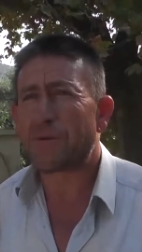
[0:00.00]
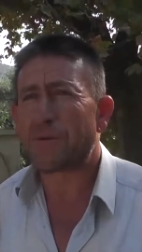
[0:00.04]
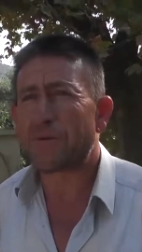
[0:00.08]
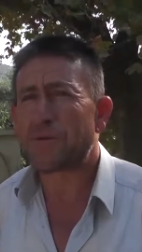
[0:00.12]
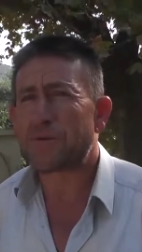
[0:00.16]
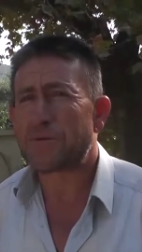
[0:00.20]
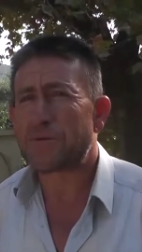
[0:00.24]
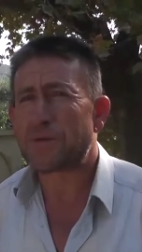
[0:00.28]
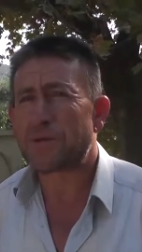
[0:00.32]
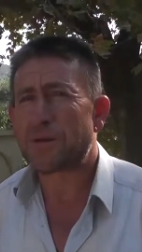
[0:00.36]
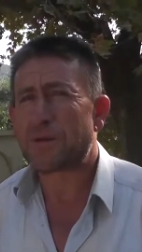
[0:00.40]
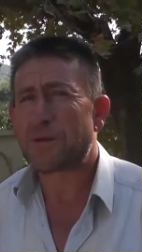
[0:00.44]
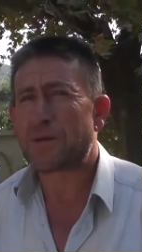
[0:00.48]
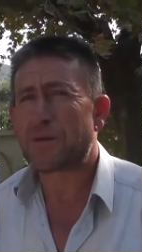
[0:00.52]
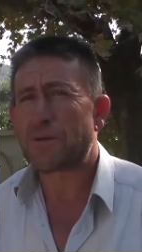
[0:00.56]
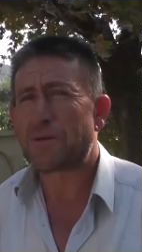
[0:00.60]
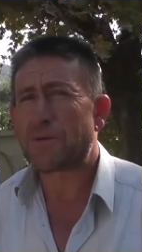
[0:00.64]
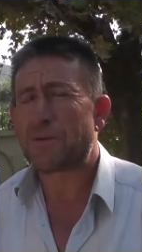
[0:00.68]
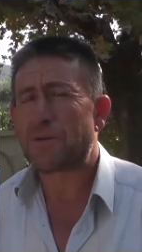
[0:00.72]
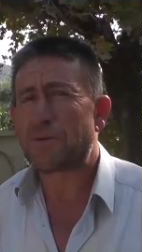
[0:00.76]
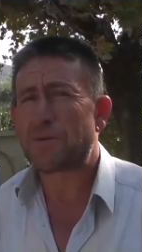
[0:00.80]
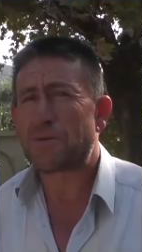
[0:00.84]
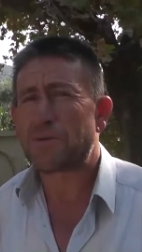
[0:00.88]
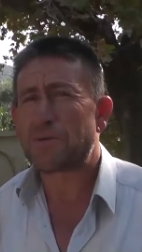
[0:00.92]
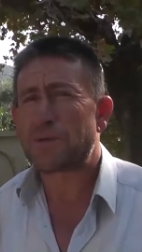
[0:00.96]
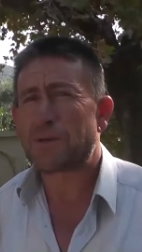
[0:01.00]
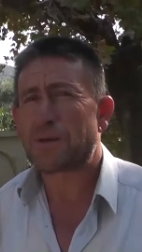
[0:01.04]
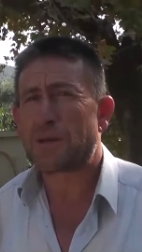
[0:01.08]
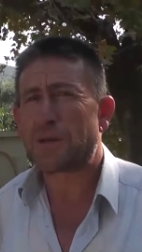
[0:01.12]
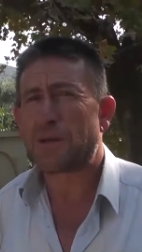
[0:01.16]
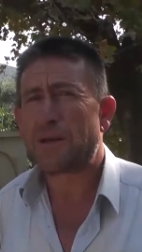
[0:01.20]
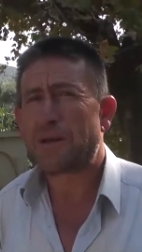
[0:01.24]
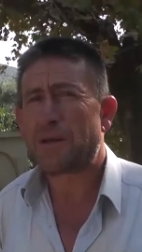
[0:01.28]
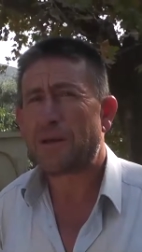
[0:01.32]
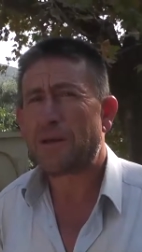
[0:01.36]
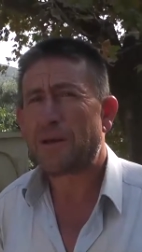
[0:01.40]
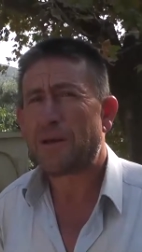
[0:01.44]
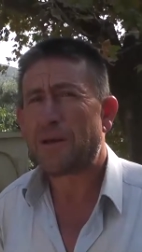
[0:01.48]
göçünce. Kapıları
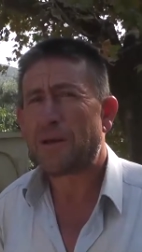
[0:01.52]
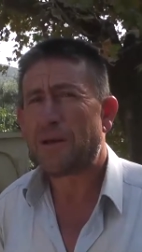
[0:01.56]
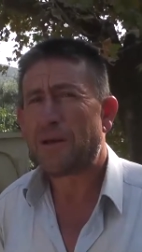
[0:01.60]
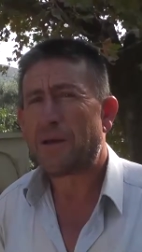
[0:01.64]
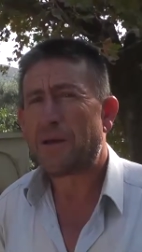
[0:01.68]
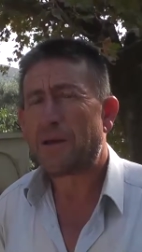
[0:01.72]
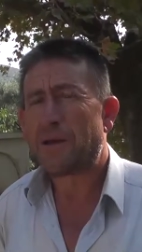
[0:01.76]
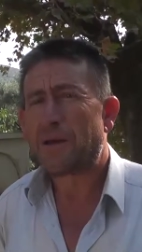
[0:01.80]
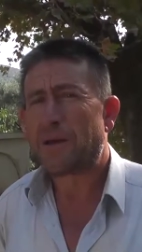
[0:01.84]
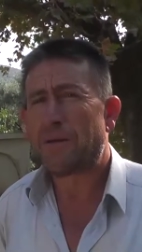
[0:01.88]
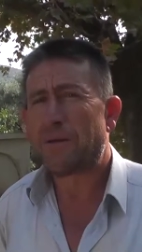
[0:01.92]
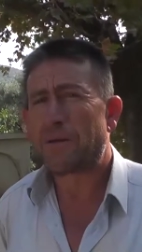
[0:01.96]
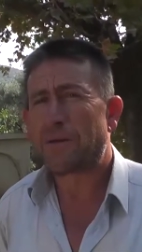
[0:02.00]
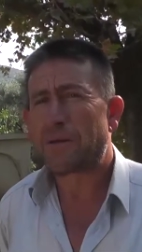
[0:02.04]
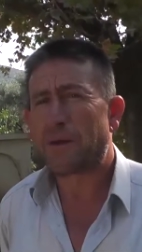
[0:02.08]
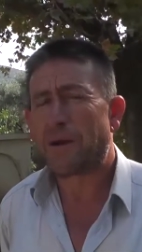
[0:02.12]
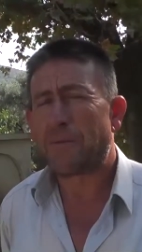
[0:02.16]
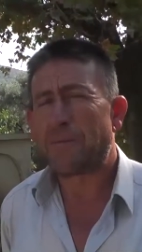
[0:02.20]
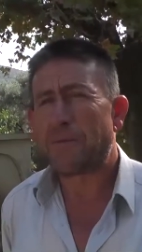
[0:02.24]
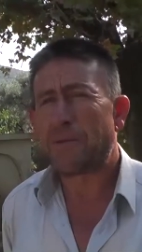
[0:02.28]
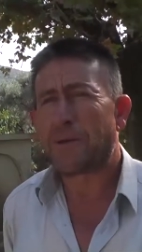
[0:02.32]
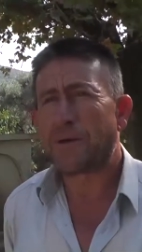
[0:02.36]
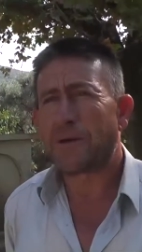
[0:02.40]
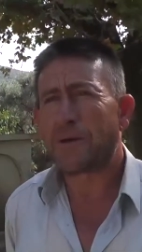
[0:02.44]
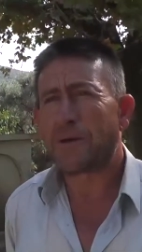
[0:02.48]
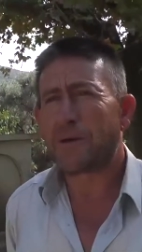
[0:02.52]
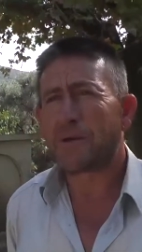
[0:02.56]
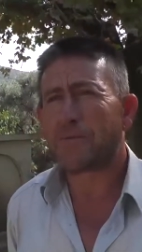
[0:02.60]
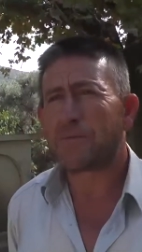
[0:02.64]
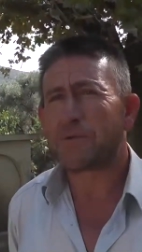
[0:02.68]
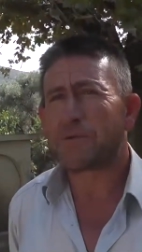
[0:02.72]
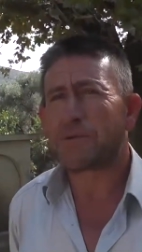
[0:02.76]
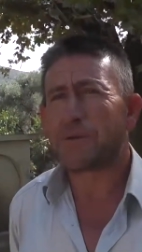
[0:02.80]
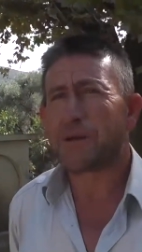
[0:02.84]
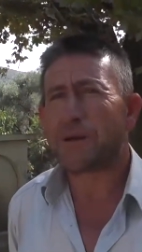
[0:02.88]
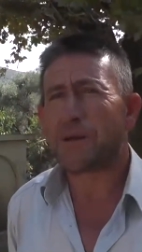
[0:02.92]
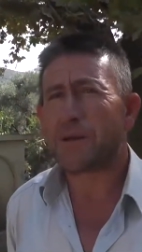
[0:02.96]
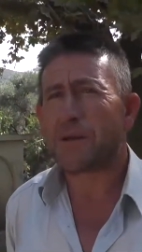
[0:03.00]
mı kırmışlar? Nasıl evet, olur? kapıları
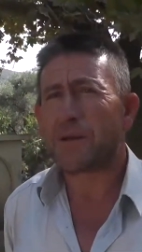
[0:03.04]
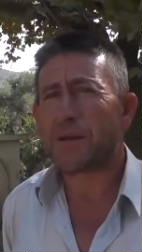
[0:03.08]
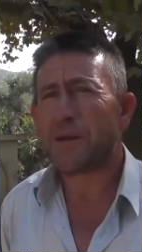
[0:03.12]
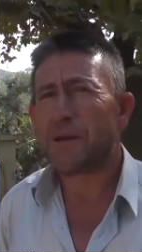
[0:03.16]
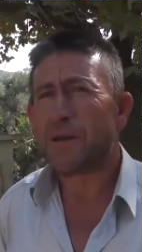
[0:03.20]
kırmışlar.